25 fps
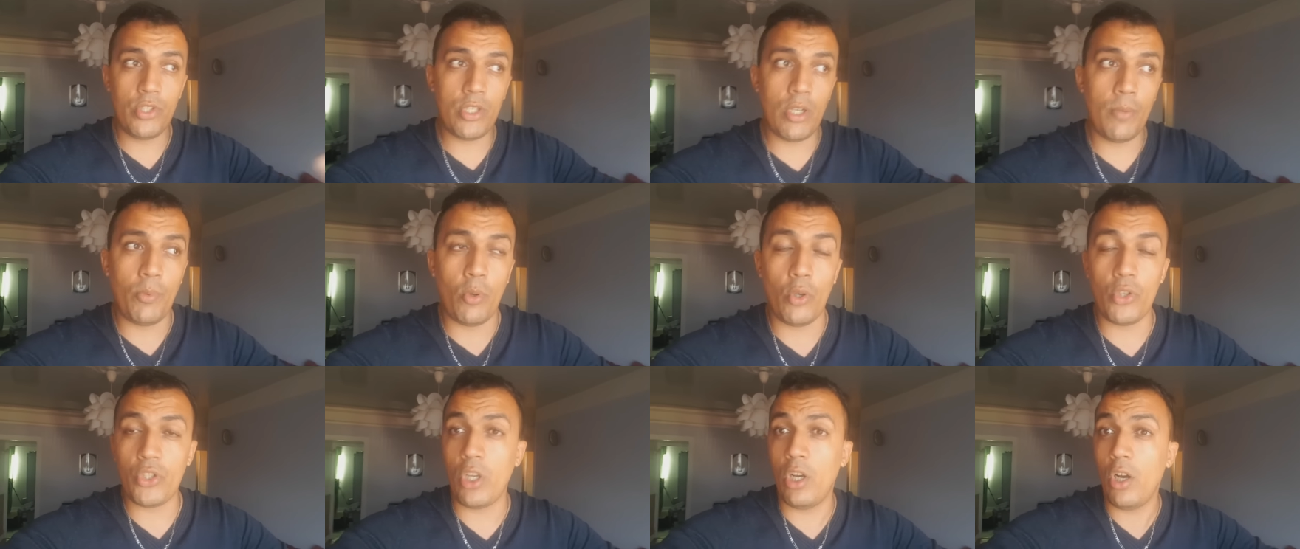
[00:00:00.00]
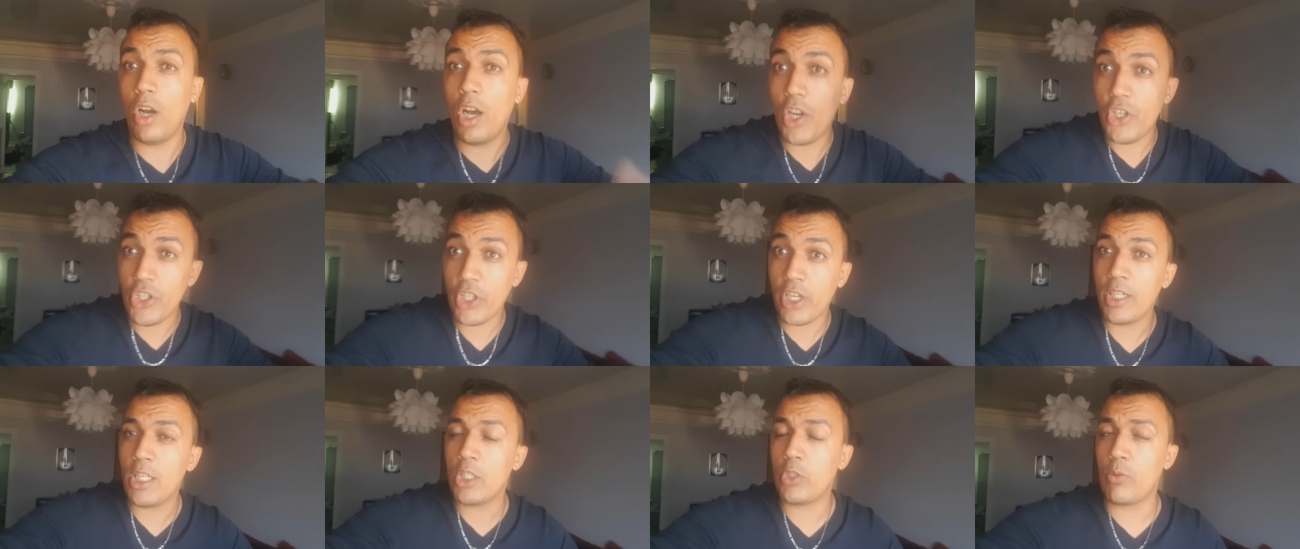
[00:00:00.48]
Tiens, prochain. Ah,
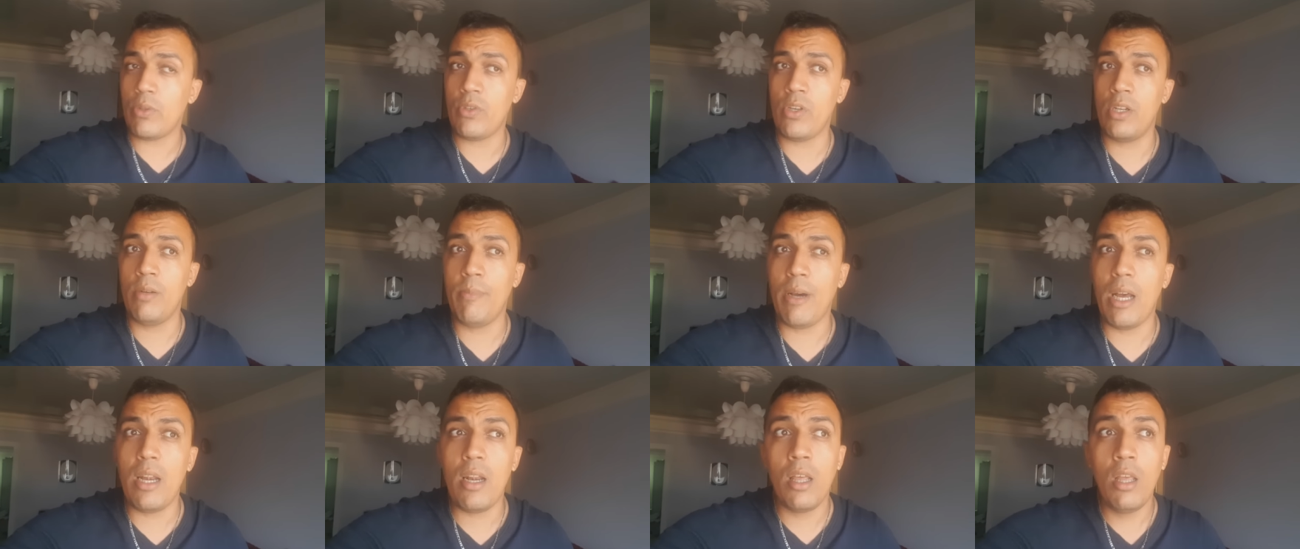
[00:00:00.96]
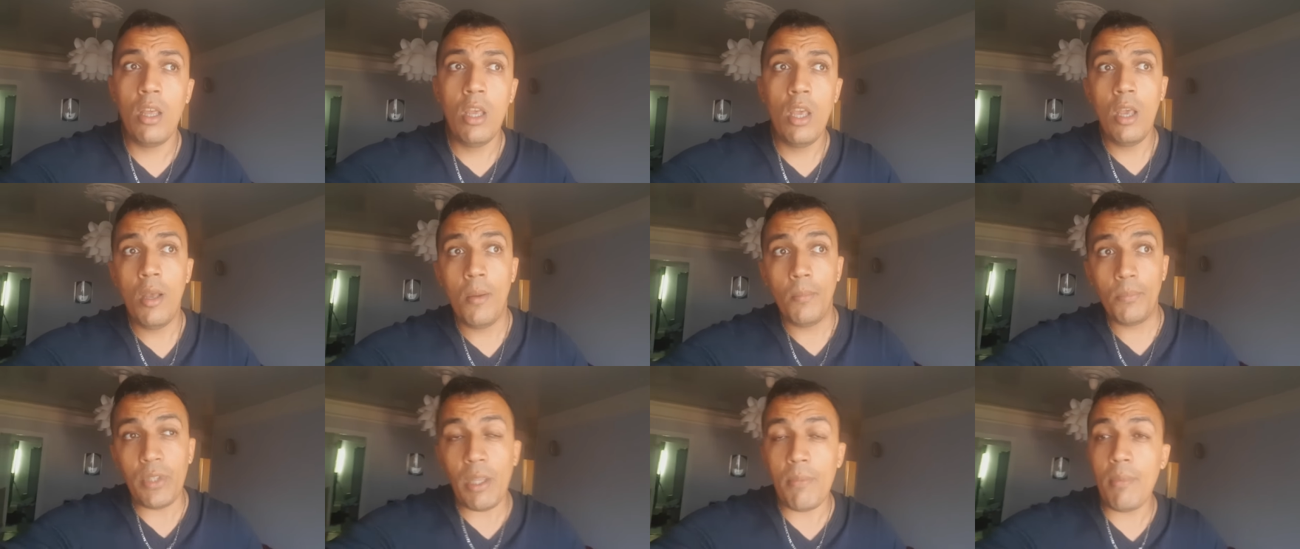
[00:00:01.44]
j'ai gagné 60 balles.
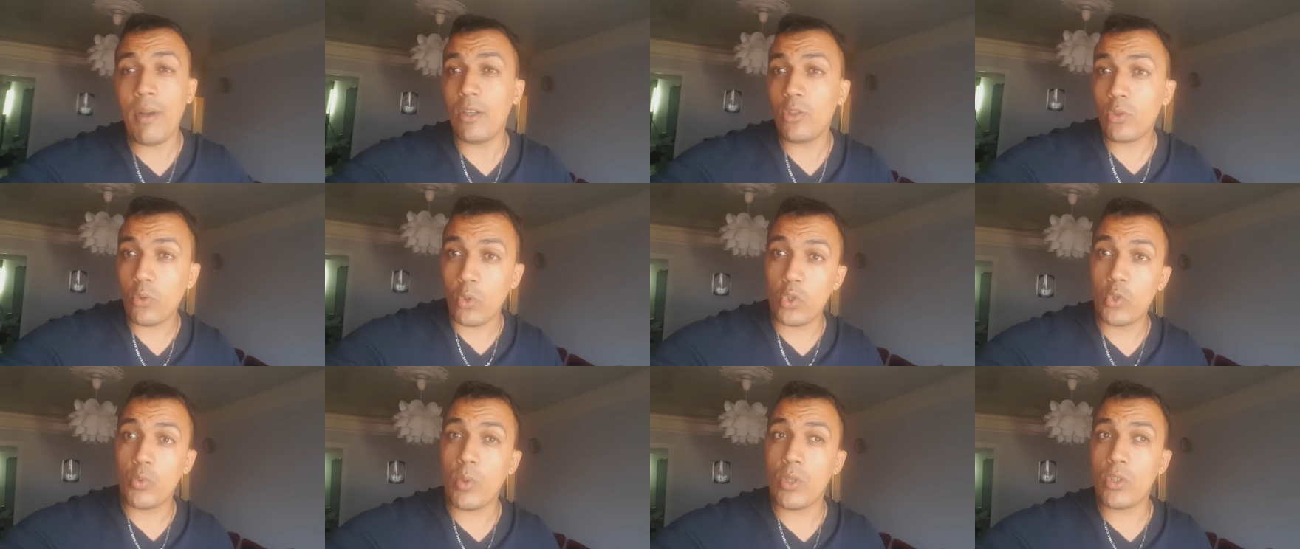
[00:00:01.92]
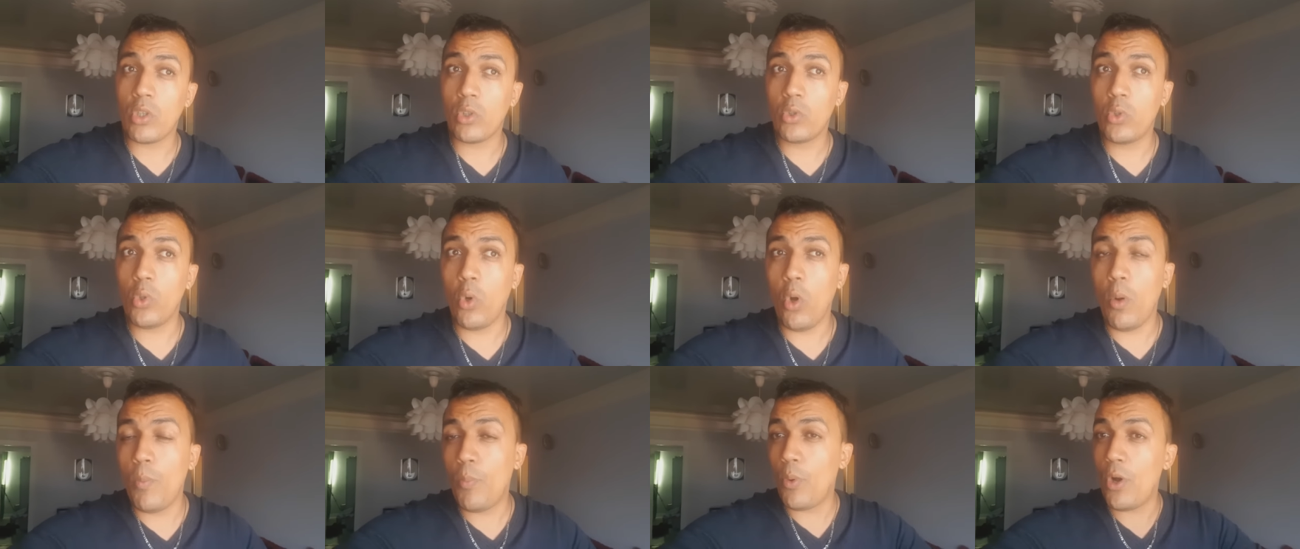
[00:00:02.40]
Putain, il me reste que 60
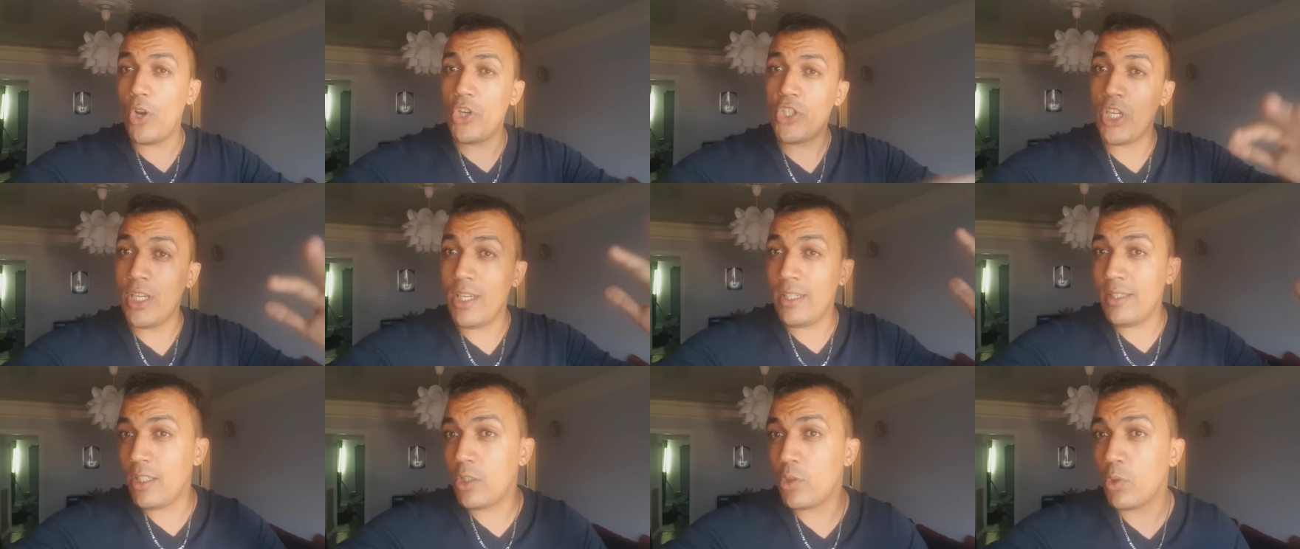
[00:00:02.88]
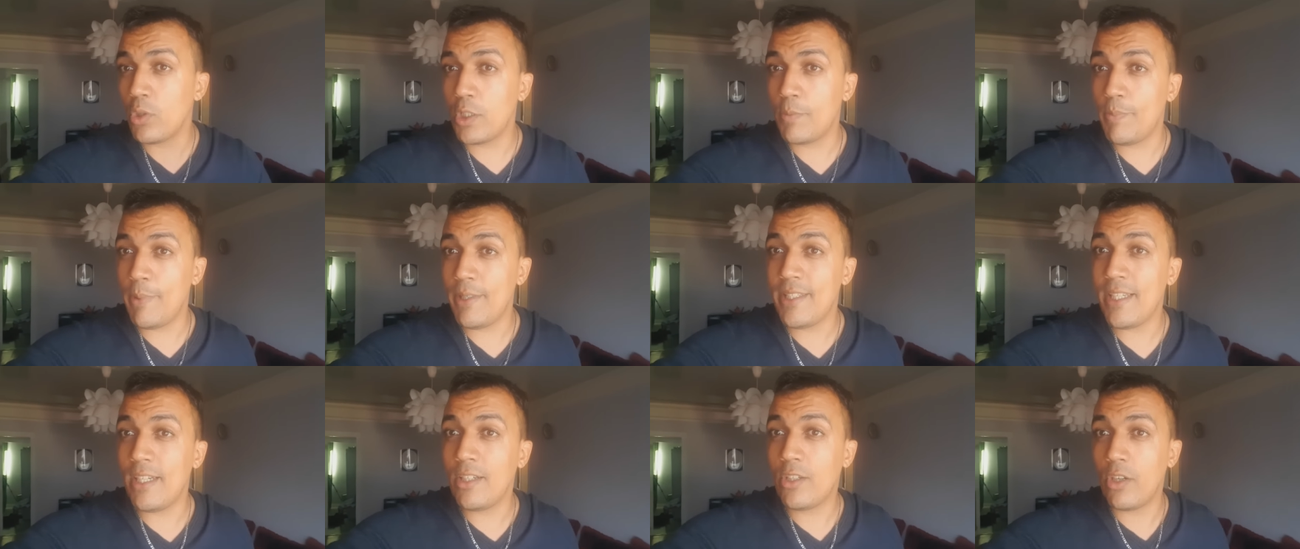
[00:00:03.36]
euros pour acheter l'édition
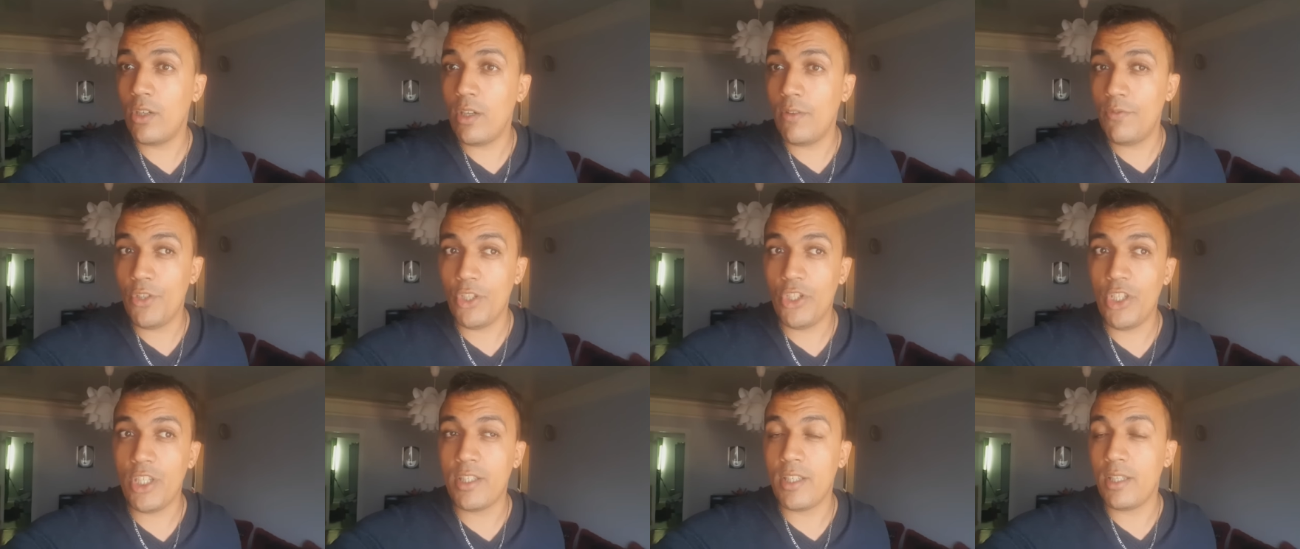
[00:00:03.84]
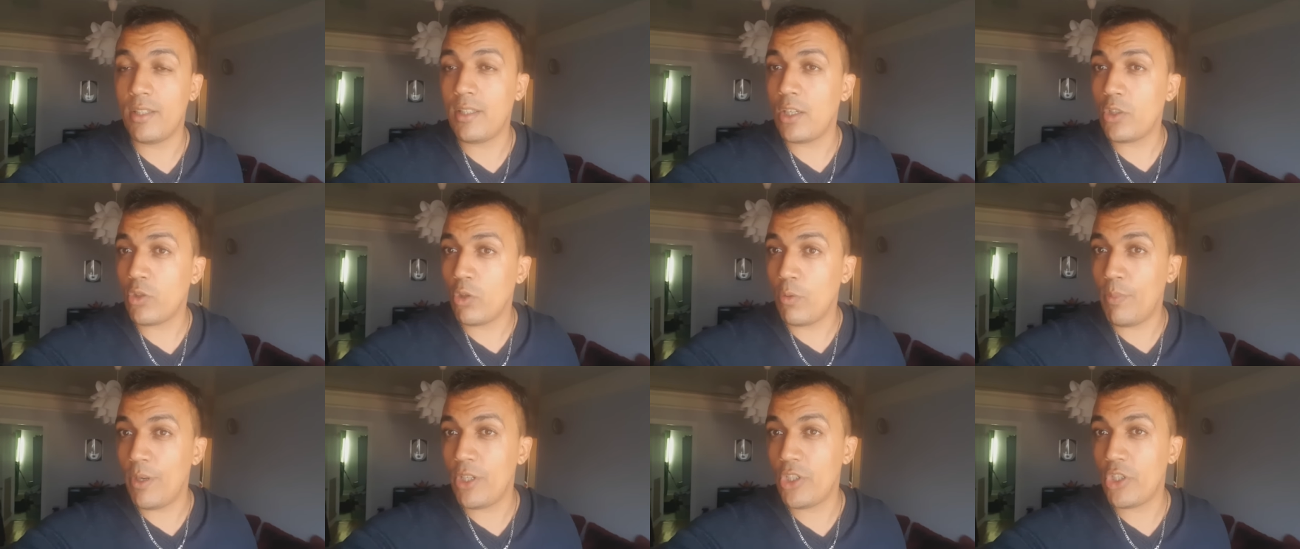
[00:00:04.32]
spéciale Call of Duty, etc.
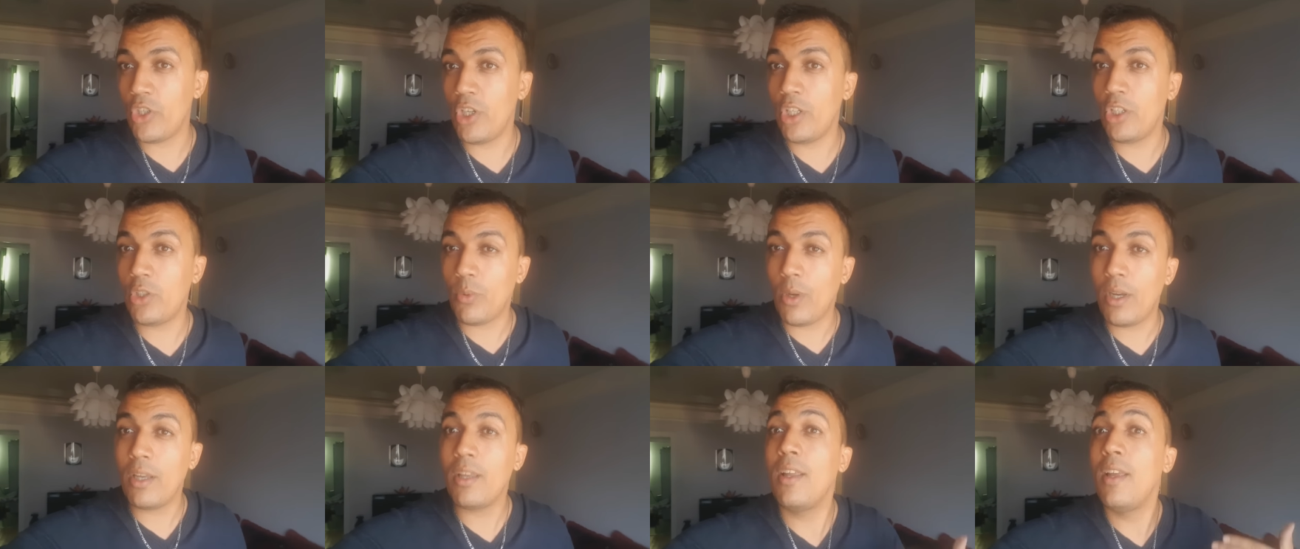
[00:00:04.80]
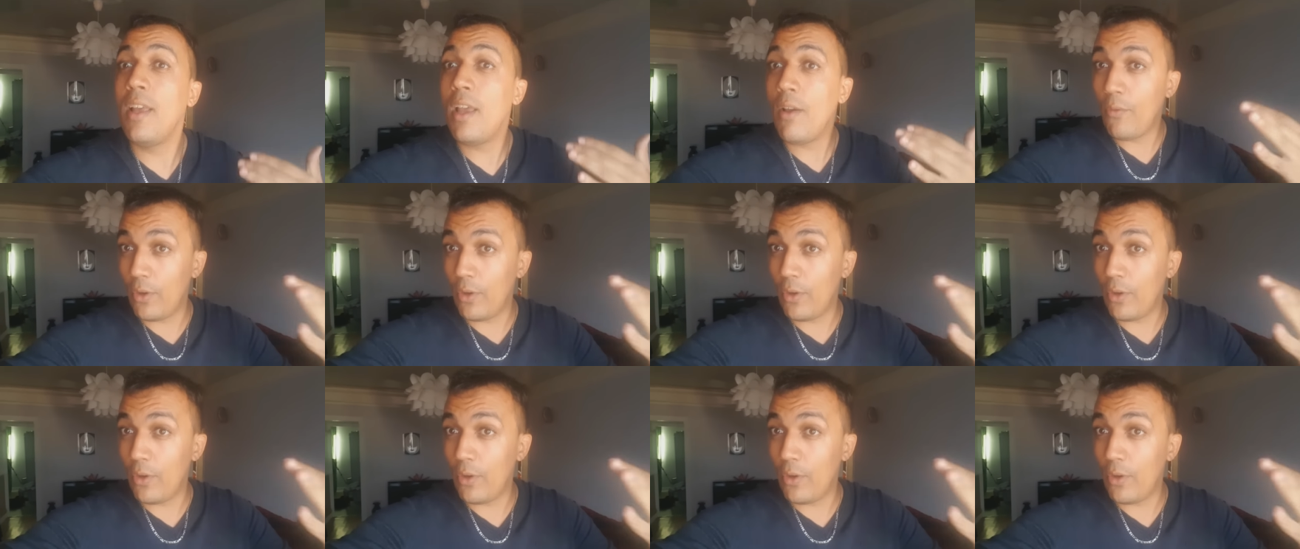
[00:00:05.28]
sur le PlayStation Network.